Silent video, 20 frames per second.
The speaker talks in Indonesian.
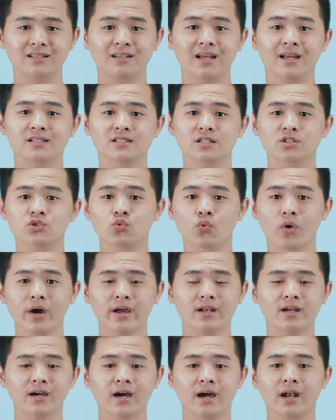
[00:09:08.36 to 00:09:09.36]
dan sesuai
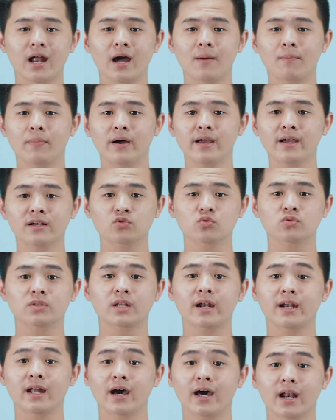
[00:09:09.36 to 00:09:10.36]
dengan apa yang
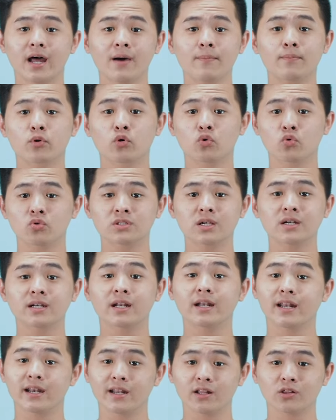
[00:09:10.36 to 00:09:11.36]
sutradara, produser,
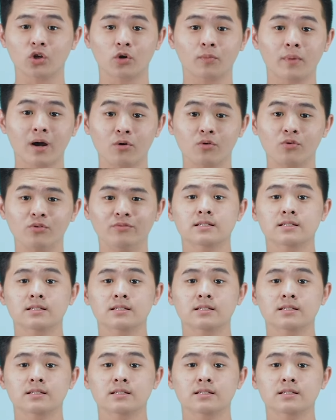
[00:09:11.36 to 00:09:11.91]
dan editor mau.